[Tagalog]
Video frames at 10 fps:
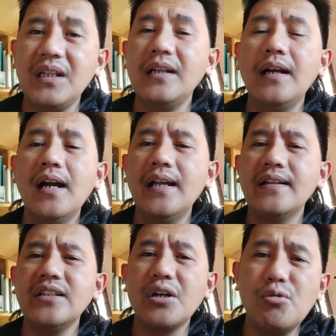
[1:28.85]
ingga
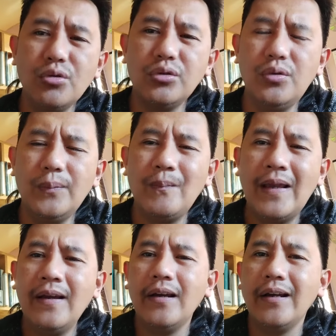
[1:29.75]
na kuto
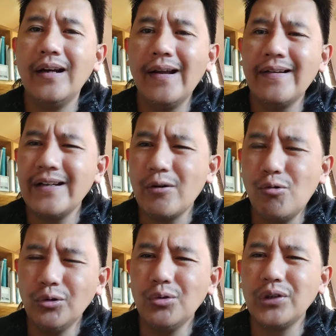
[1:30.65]
ingga na
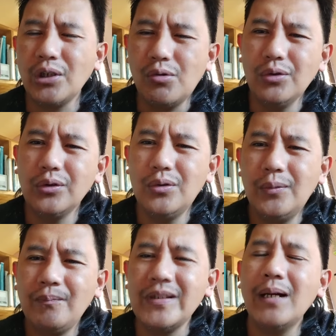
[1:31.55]
kuto ti
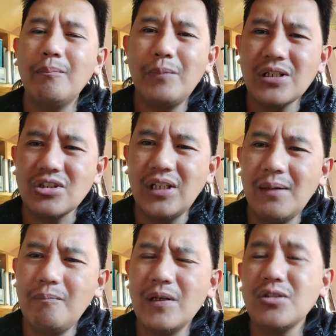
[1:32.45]
kuto di ampas ti
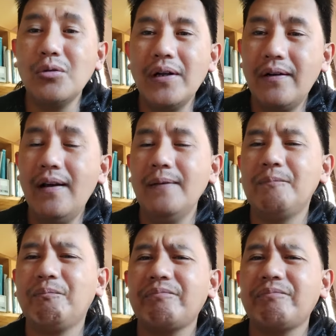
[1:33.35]
ampas no adda